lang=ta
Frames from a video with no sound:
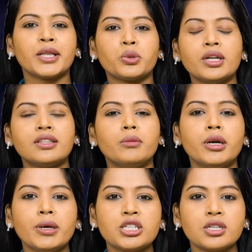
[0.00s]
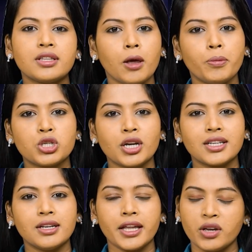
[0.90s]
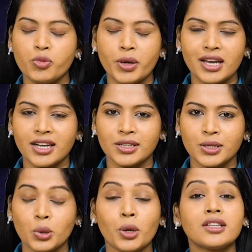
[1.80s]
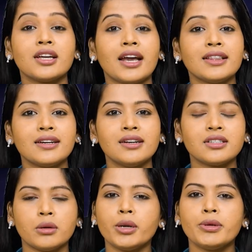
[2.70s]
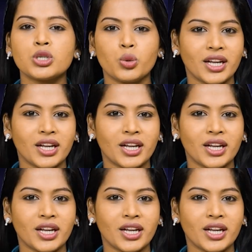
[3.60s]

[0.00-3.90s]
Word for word: இத்துடன் தமிழ் மின்றின் தலைப்புச் செய்திகள் நிறைவு பெறுகிறது தொடர்ந்து இணைந்திருங்கள் தமிழ் மின்ட்